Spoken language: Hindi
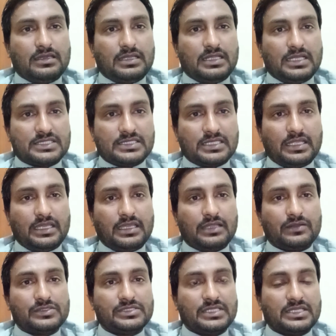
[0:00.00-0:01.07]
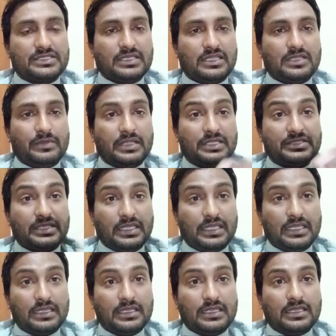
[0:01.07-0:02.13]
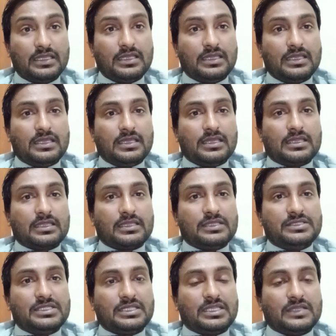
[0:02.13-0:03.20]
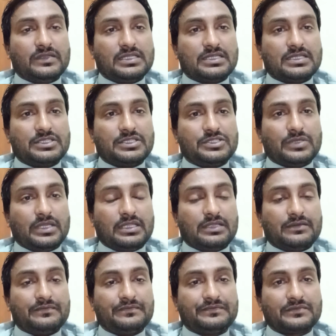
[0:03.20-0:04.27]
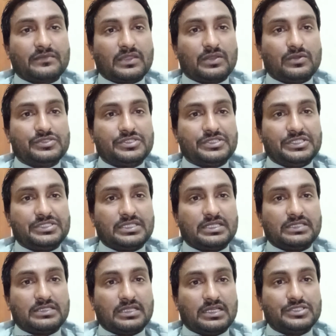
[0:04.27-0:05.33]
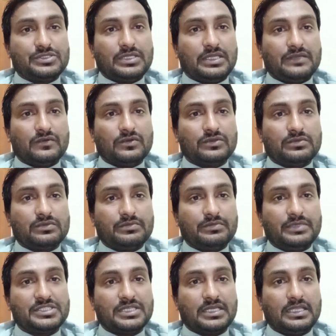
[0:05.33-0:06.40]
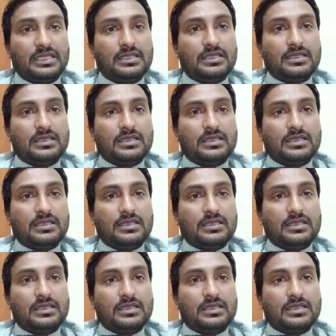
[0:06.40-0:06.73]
अनासर हैं कुछ ऐसे एलिमेंट्स हैं कि जिनकी वजह से जो है ना कुछ टीचर हजरात जो हैं वो बेचारे